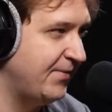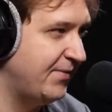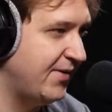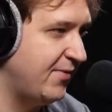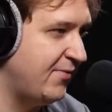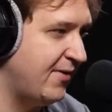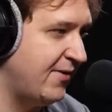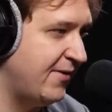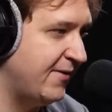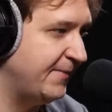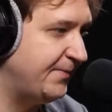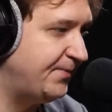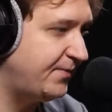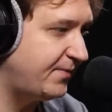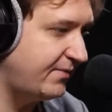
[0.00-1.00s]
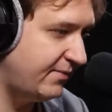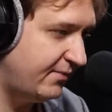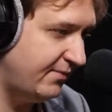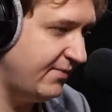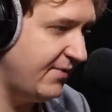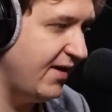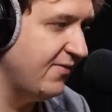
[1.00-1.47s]
było
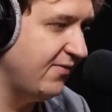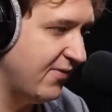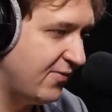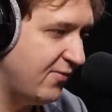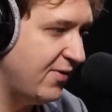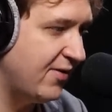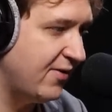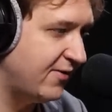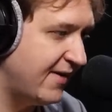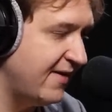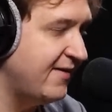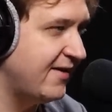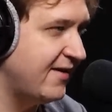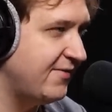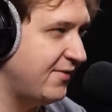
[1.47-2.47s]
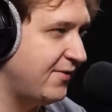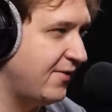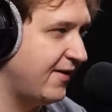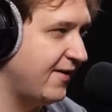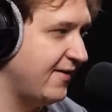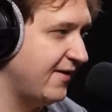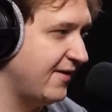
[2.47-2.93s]
w ogóle o trendach
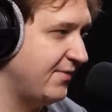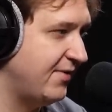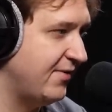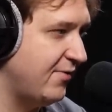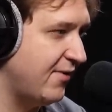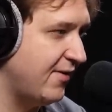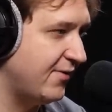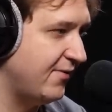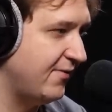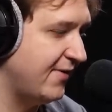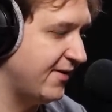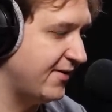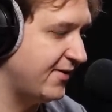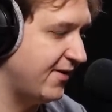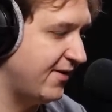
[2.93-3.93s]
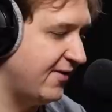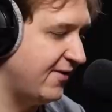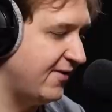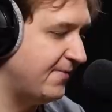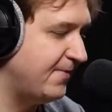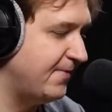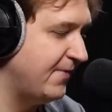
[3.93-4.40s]
ewolucyjnych, było również
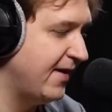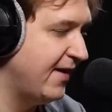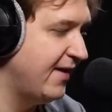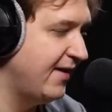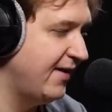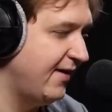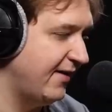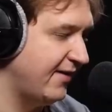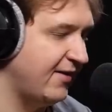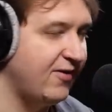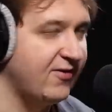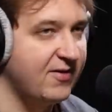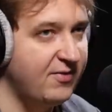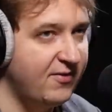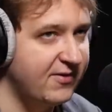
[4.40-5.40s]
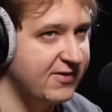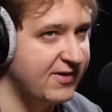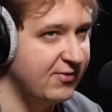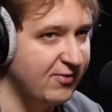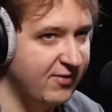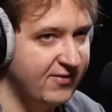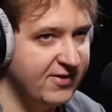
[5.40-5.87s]
o E,
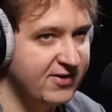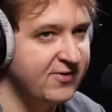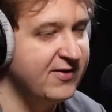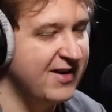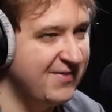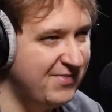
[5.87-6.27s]
osobowościach u zwierząt.